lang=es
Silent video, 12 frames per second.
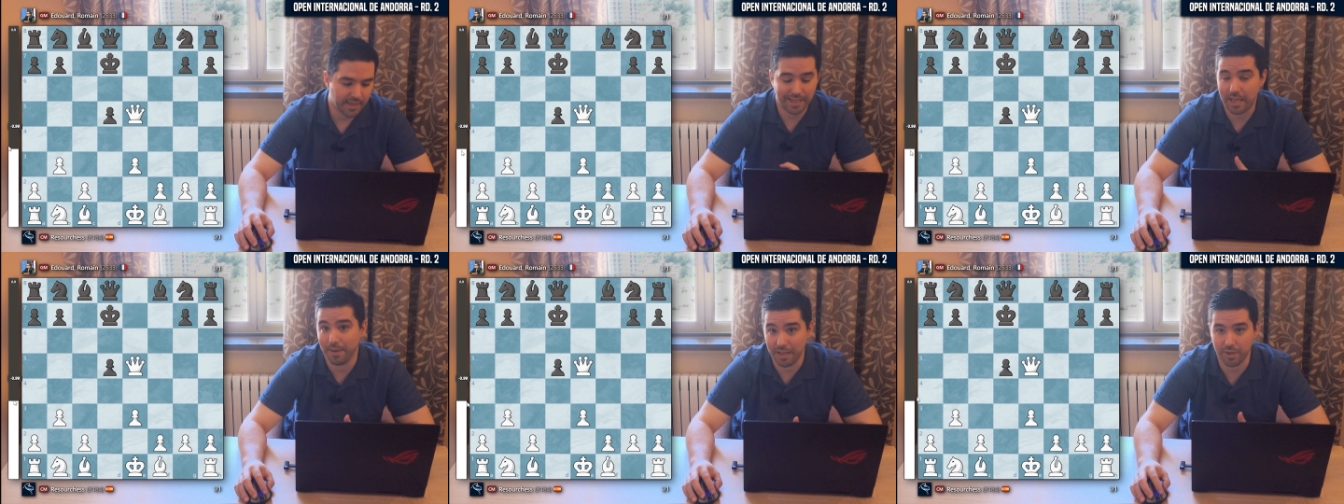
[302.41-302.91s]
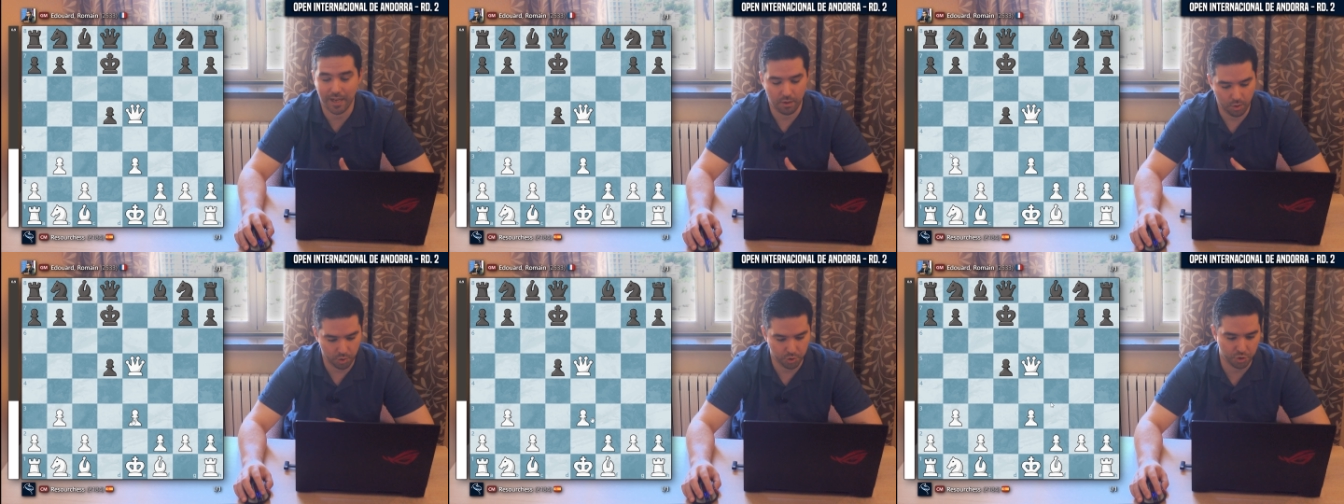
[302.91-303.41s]
que valora
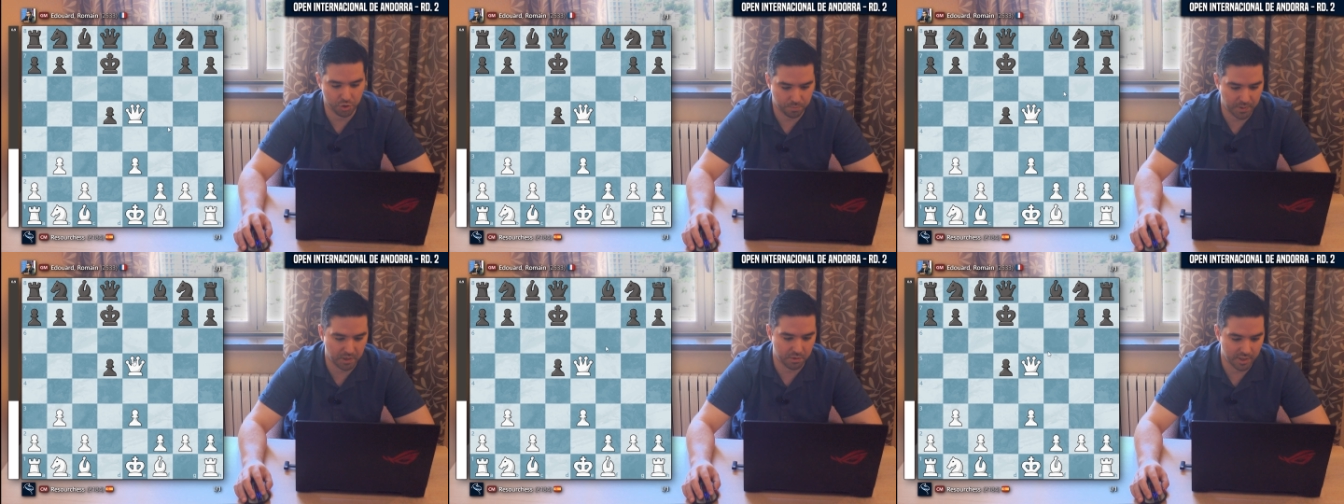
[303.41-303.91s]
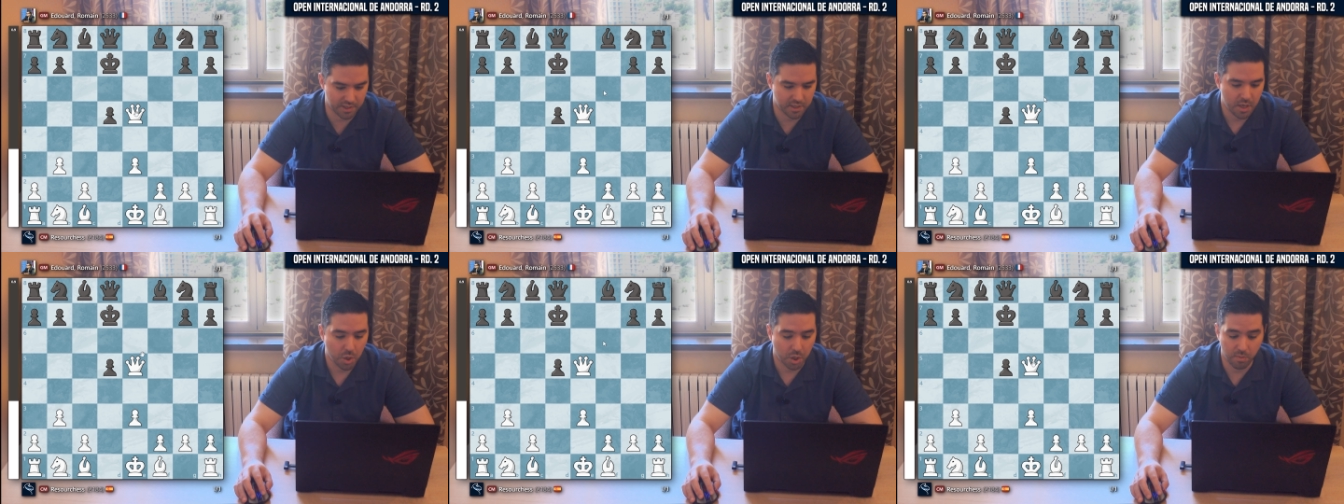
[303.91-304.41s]
los dos
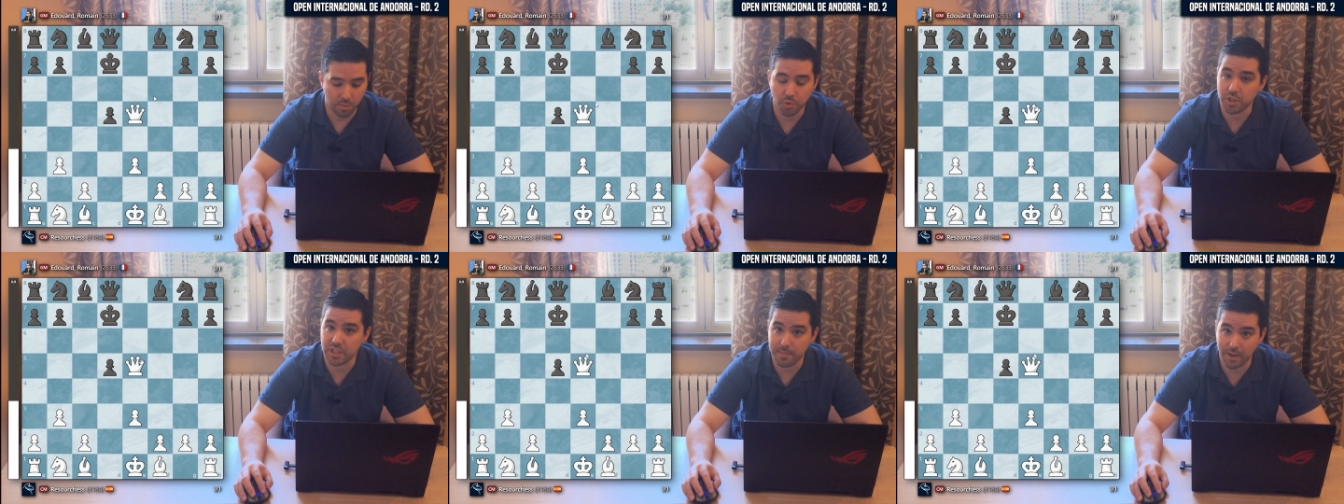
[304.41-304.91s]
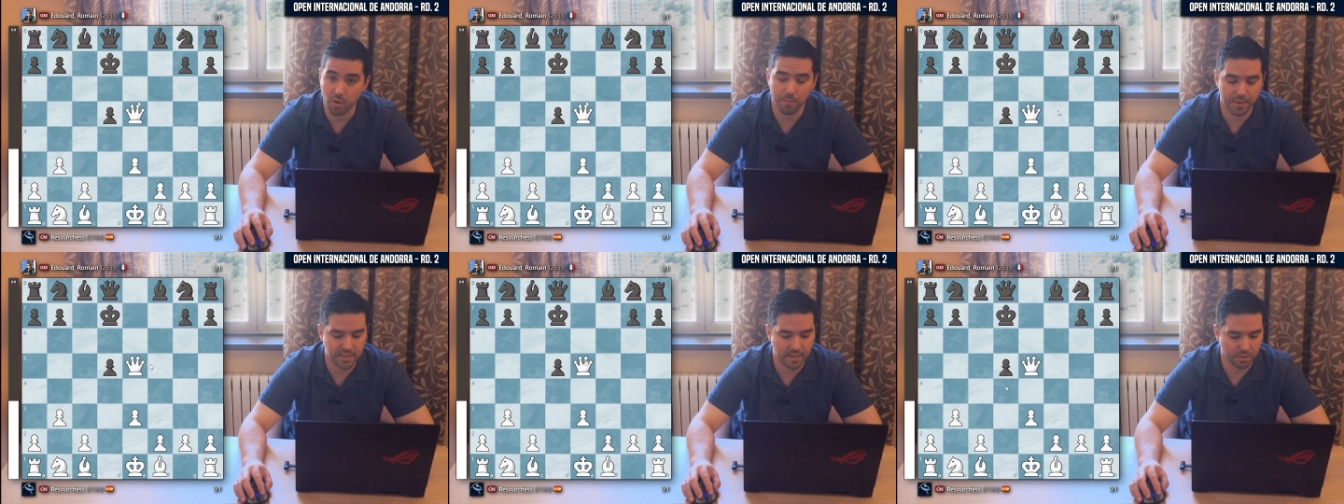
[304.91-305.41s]
peones como muchísima
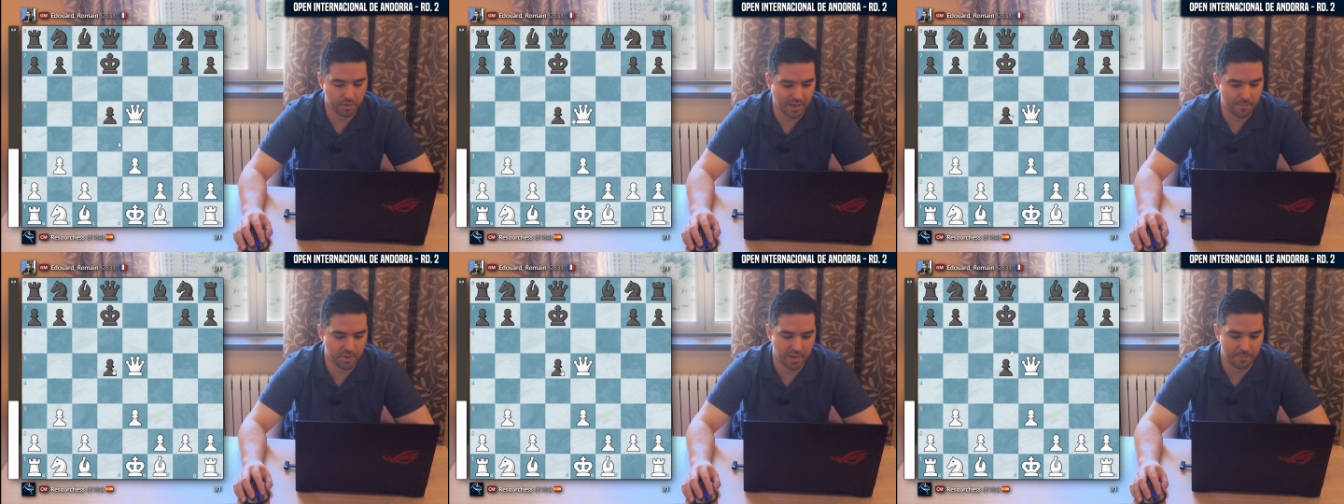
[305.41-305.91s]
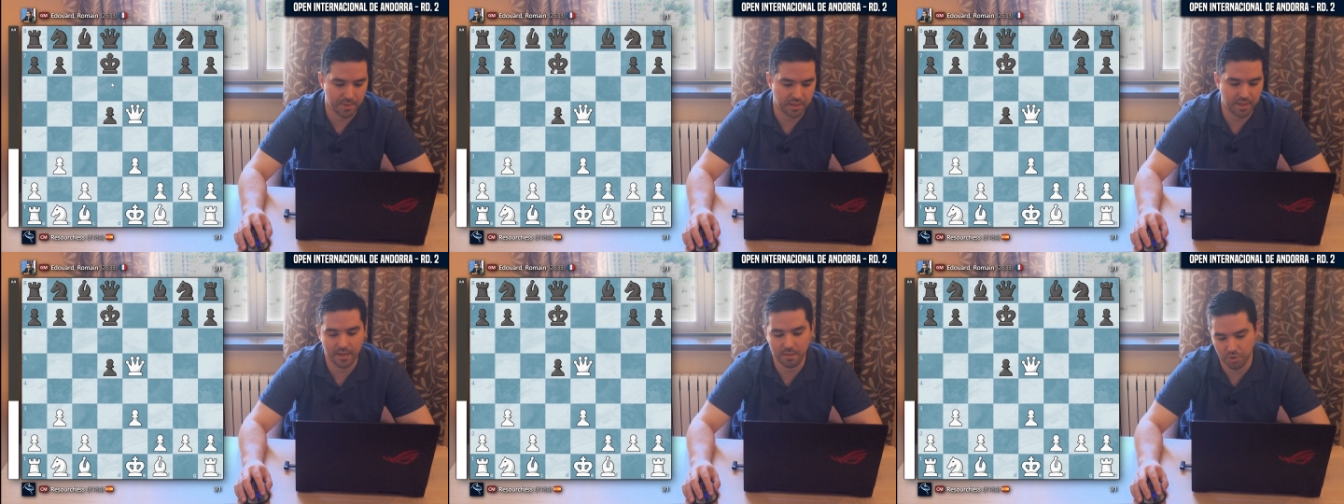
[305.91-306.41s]
compensación a cambio de la
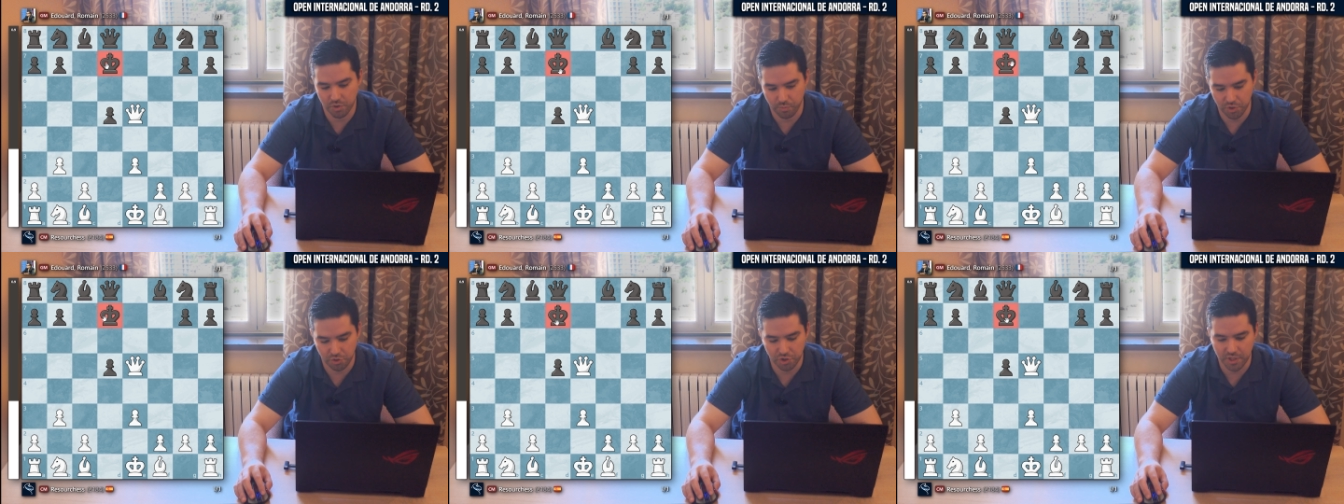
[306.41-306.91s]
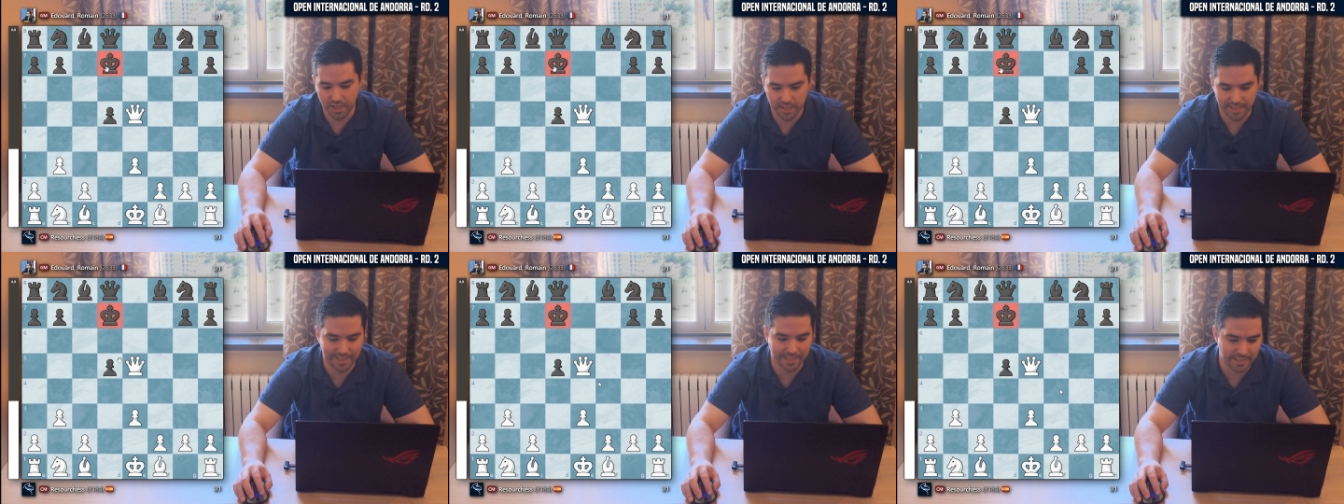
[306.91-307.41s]
pieza y por supuesto este
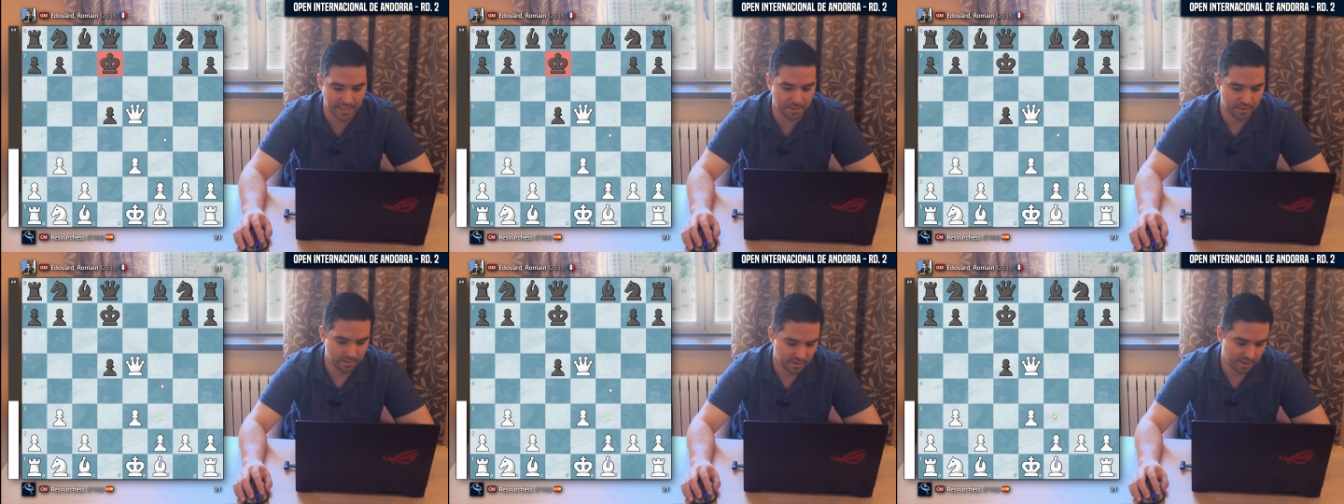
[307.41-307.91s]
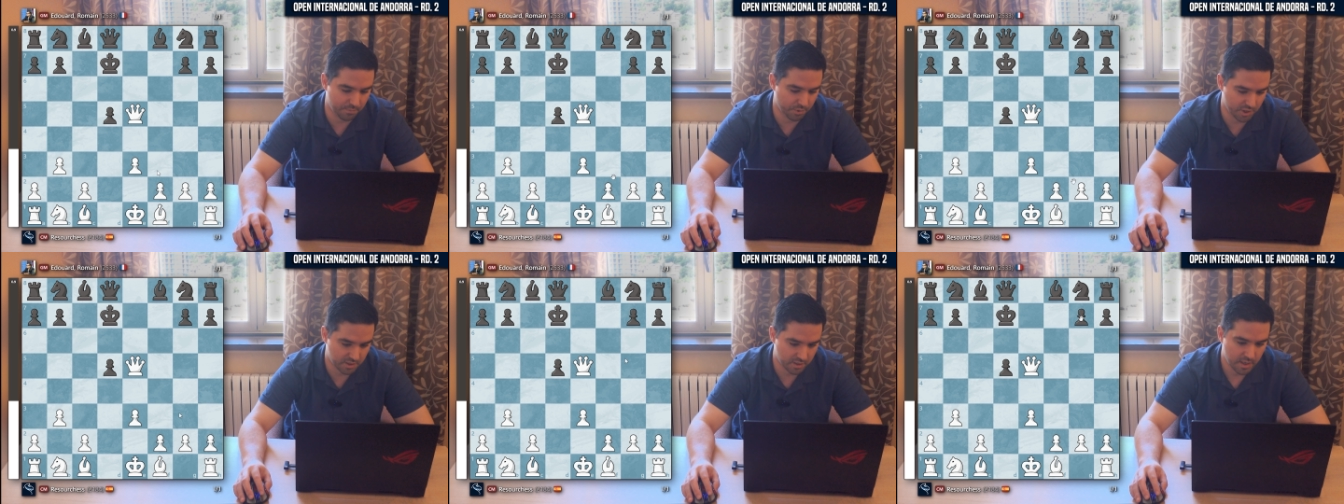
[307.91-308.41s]
rey tan débil, que
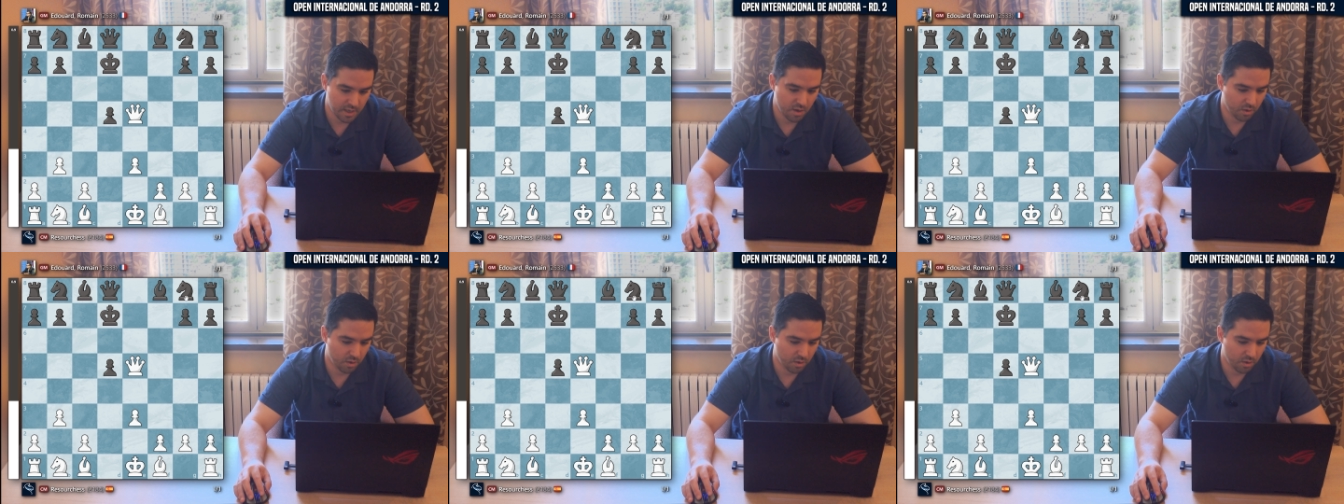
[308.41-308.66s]
puedes,